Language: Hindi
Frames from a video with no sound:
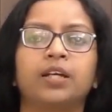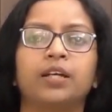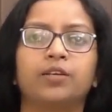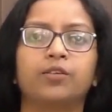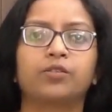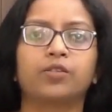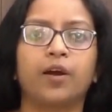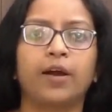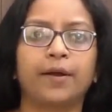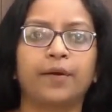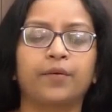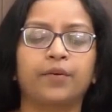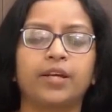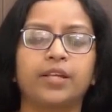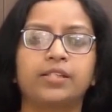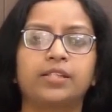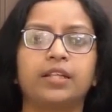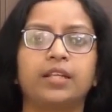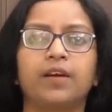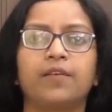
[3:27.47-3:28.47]
उस
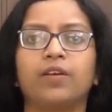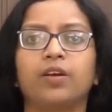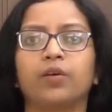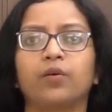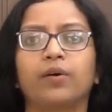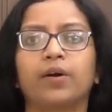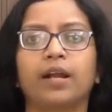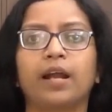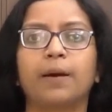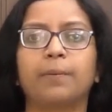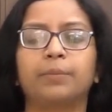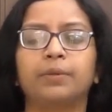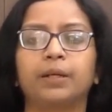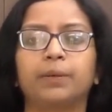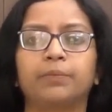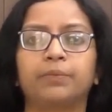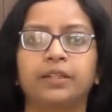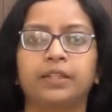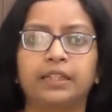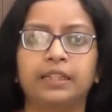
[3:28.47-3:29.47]
एक्यूरेसी लेवल को अगर आपने
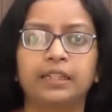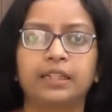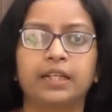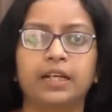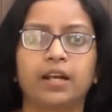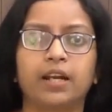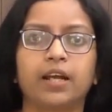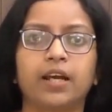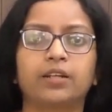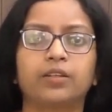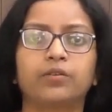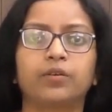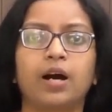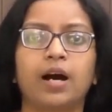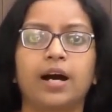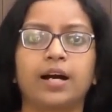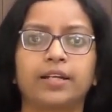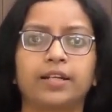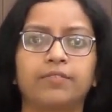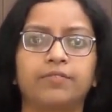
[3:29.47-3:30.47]
अपने ठीक कर लिया तो
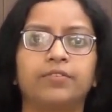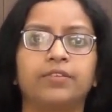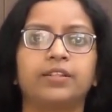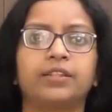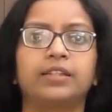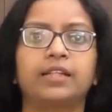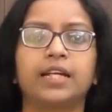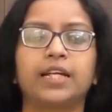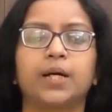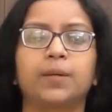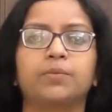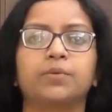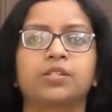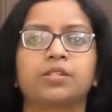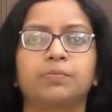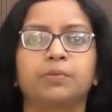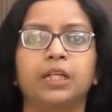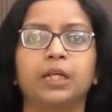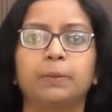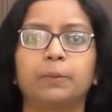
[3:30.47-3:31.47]
आगे फिर देन हम
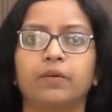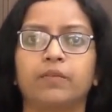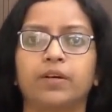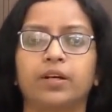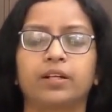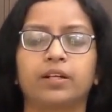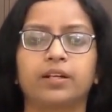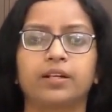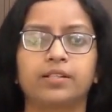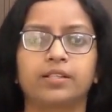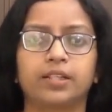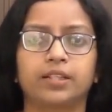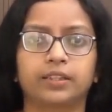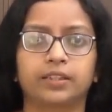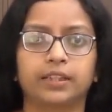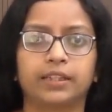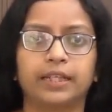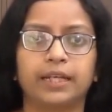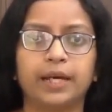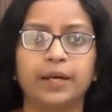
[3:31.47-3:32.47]
स्पीड पे वर्क कर
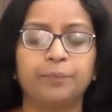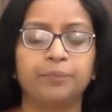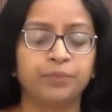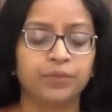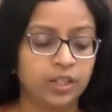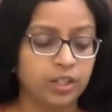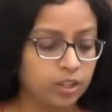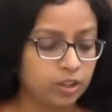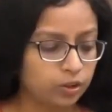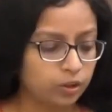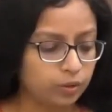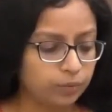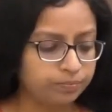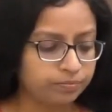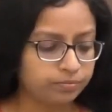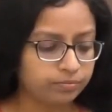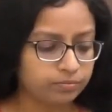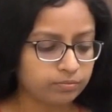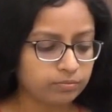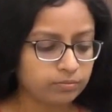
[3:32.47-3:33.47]
सकते हैं तो
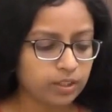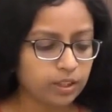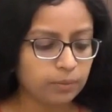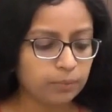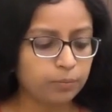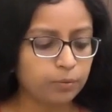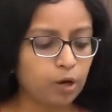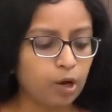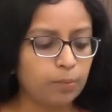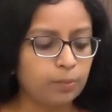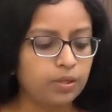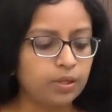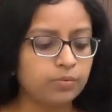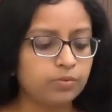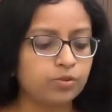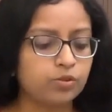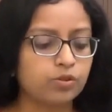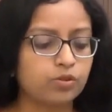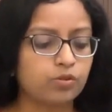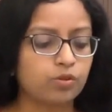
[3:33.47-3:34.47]

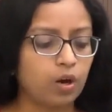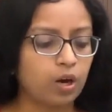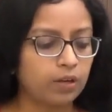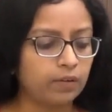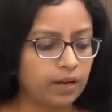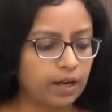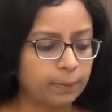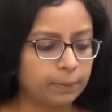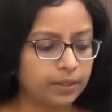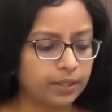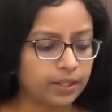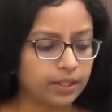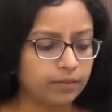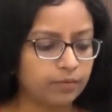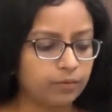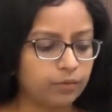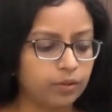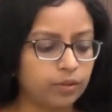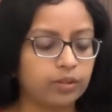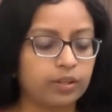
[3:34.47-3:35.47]
प्रॉब्लम्स जो सॉल्व आप करें
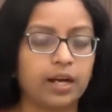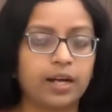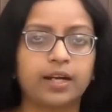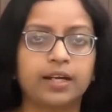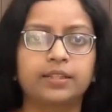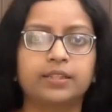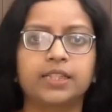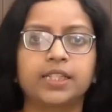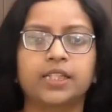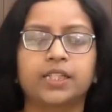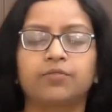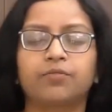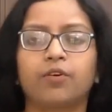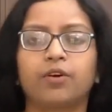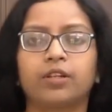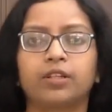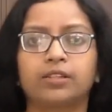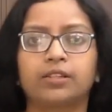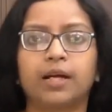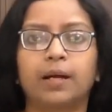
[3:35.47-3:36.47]
वो अगर जैसे
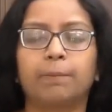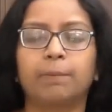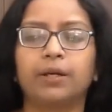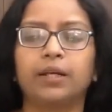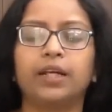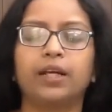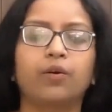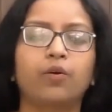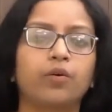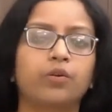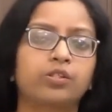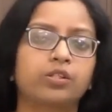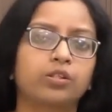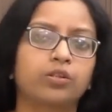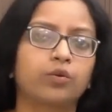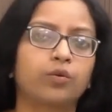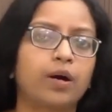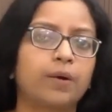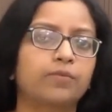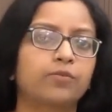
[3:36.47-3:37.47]
फॉर एग्जांपल एक
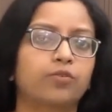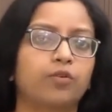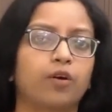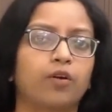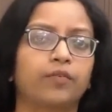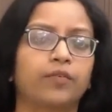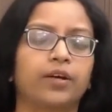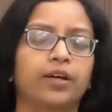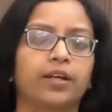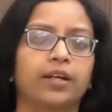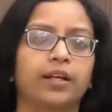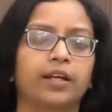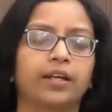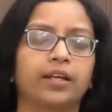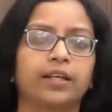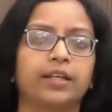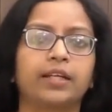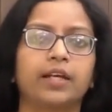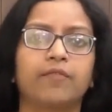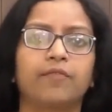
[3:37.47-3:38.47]
क्वेश्चन को आप सॉल्व कर रहे
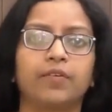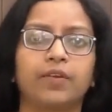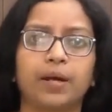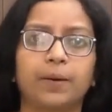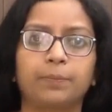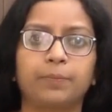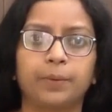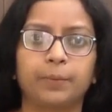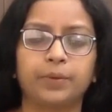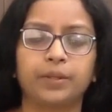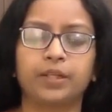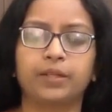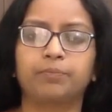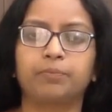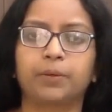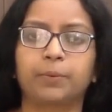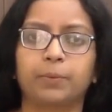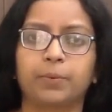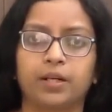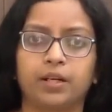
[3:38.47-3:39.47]
हैं या फिर आप अभी
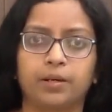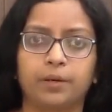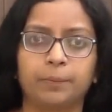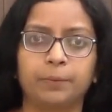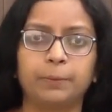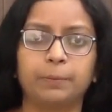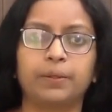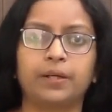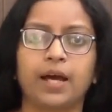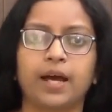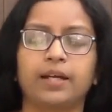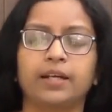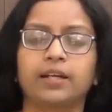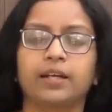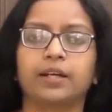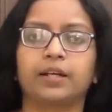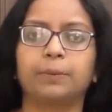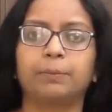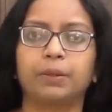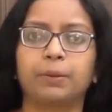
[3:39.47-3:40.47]
अपनी पढ़ाई
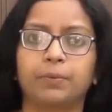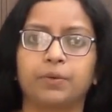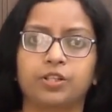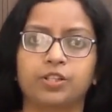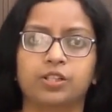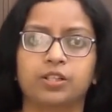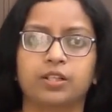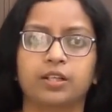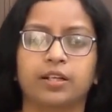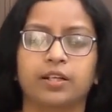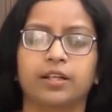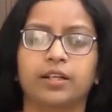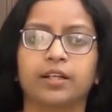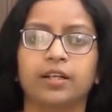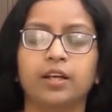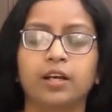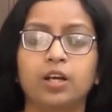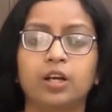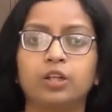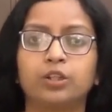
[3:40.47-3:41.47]
कर रहे हैं प्रिपरेशन कर रहे
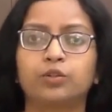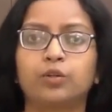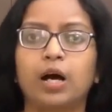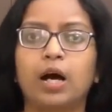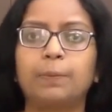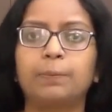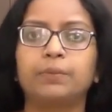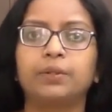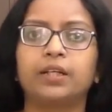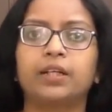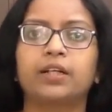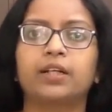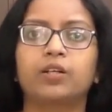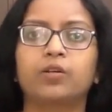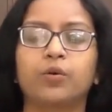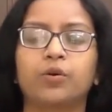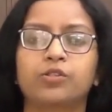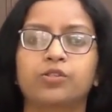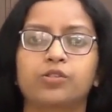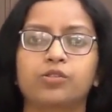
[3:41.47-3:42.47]
हैं तो आपने अगर
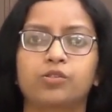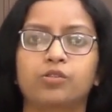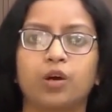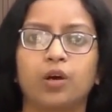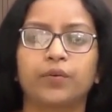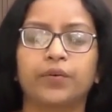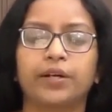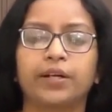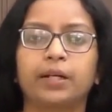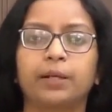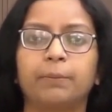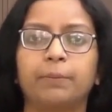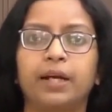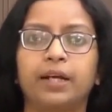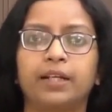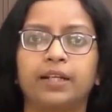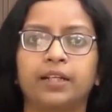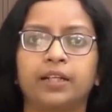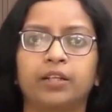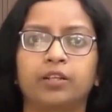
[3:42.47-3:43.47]
क्वेश्चन सॉल्व करने
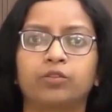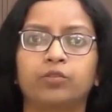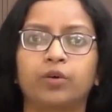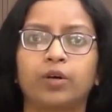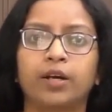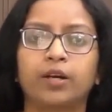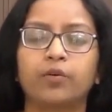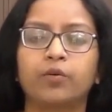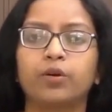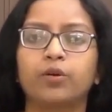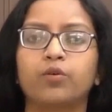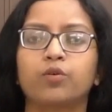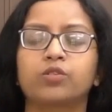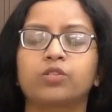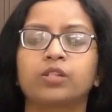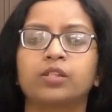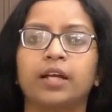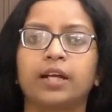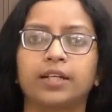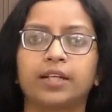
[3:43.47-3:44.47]
बैठे हैं तो अगर कोई
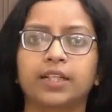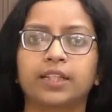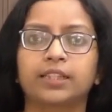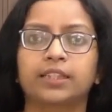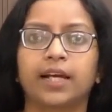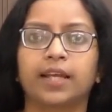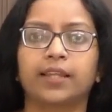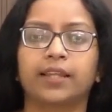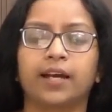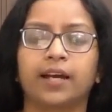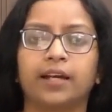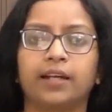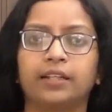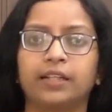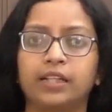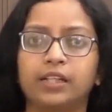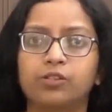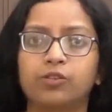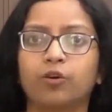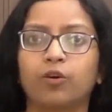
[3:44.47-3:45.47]
क्वेश्चन अटक जाता है
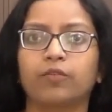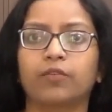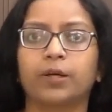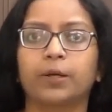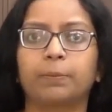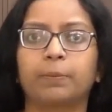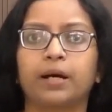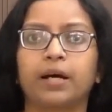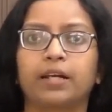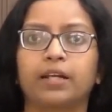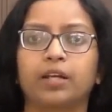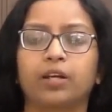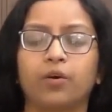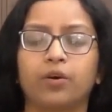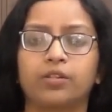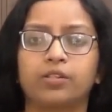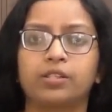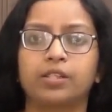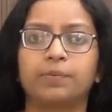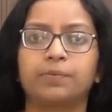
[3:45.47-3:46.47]
नहीं सॉल्व कर पा रहे हैं
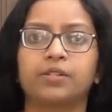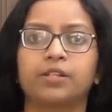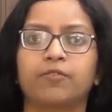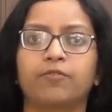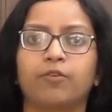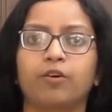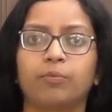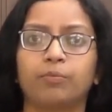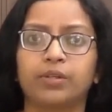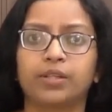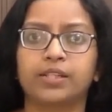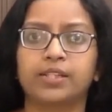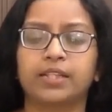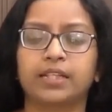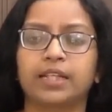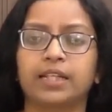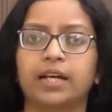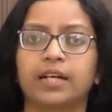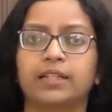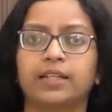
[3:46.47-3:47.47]
कॉन्सेप्ट या फॉर्मुलेज
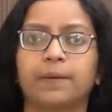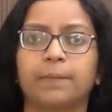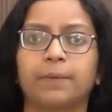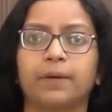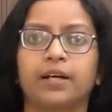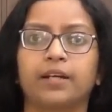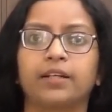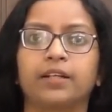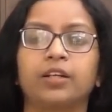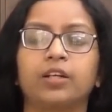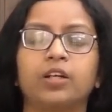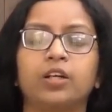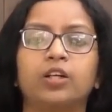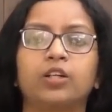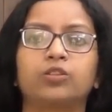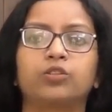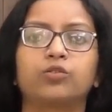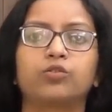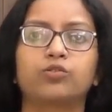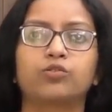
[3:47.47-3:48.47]
नहीं याद आ पा रहे हैं
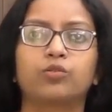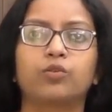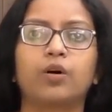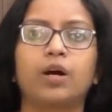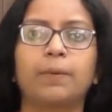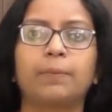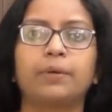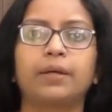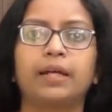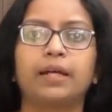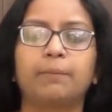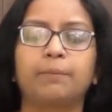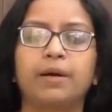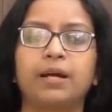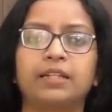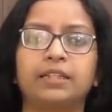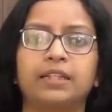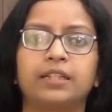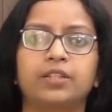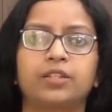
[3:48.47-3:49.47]
तो उसको आप एक
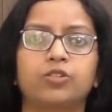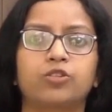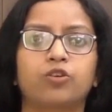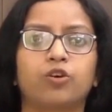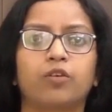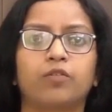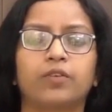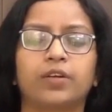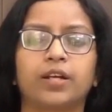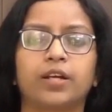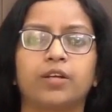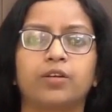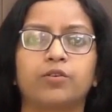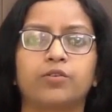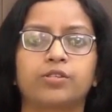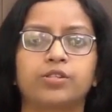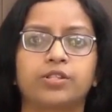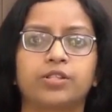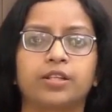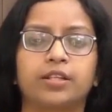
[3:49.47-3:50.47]
बार देख के सॉल्व करने की
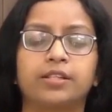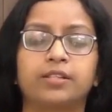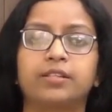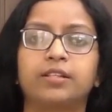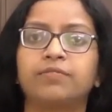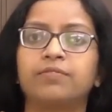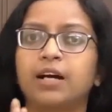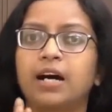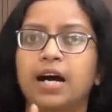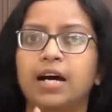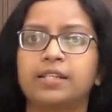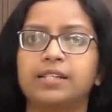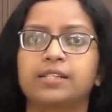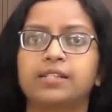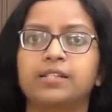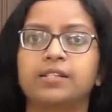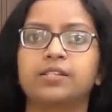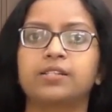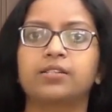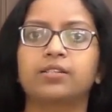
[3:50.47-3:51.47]
कोशिश करिए सिर्फ
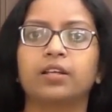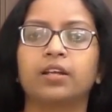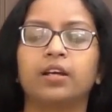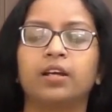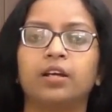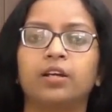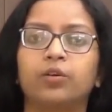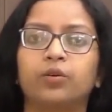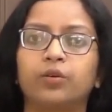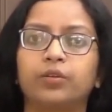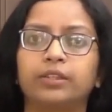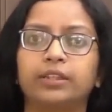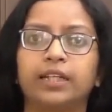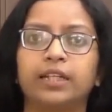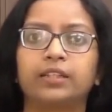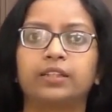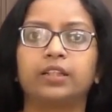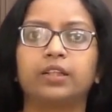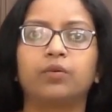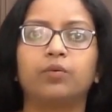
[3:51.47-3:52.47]
आंसर्स को
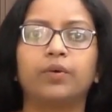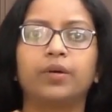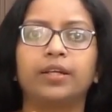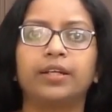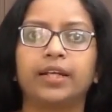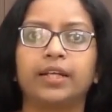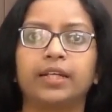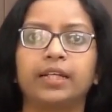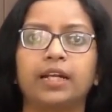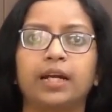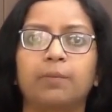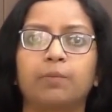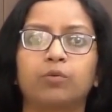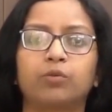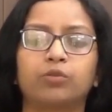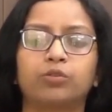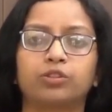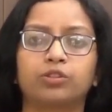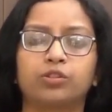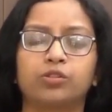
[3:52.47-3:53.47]
देखते हुए नहीं आपको
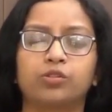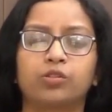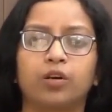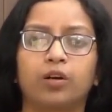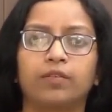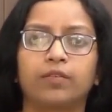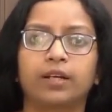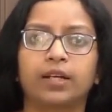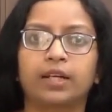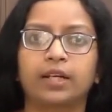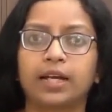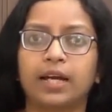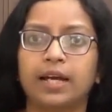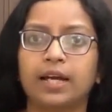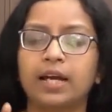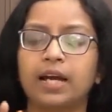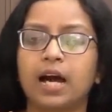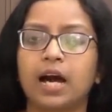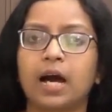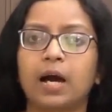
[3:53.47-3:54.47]
क्वेश्चन सॉल्व करना
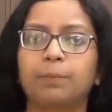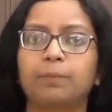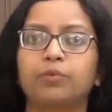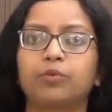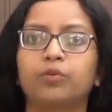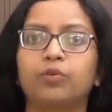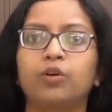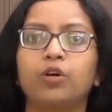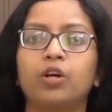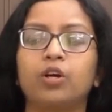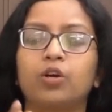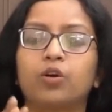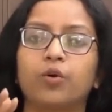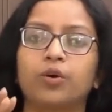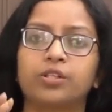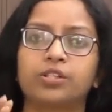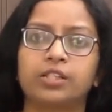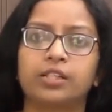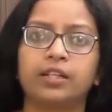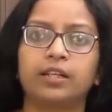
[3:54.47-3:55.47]
है आपको
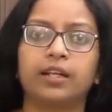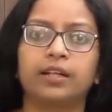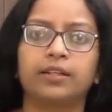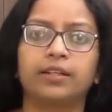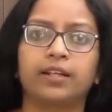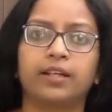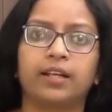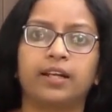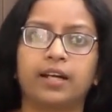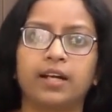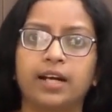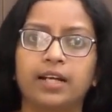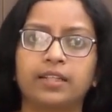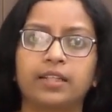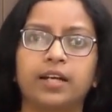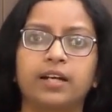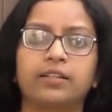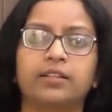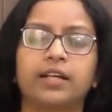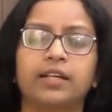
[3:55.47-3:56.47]
क्वेश्चन
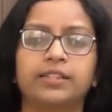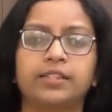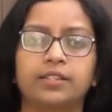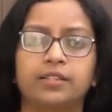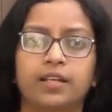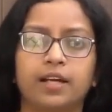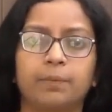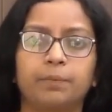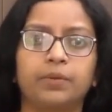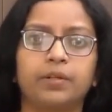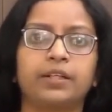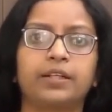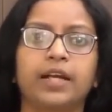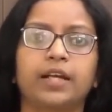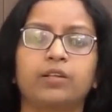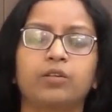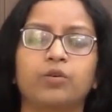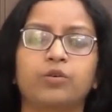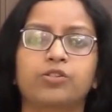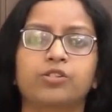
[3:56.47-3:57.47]
लगातार जैसे आपने
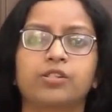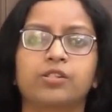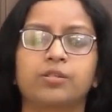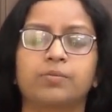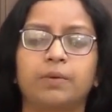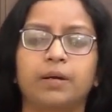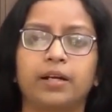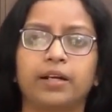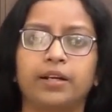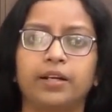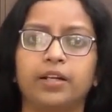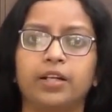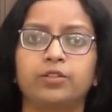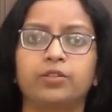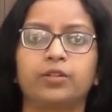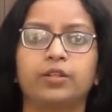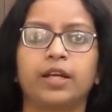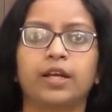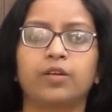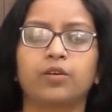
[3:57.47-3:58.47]
टेन क्वेश्चन मार्क कर लिए
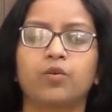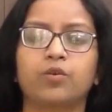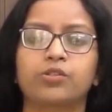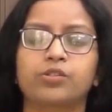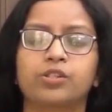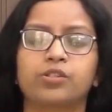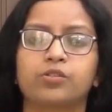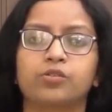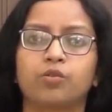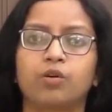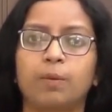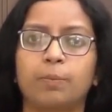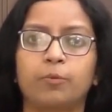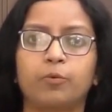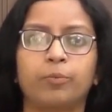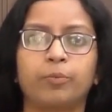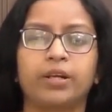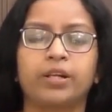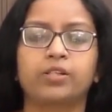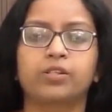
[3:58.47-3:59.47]
तो टेन क्वेश्चन को
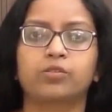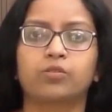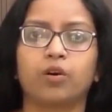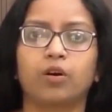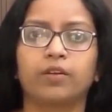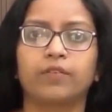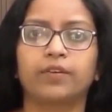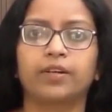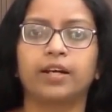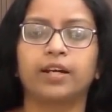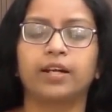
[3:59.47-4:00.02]
आपको पहले सॉल्व कर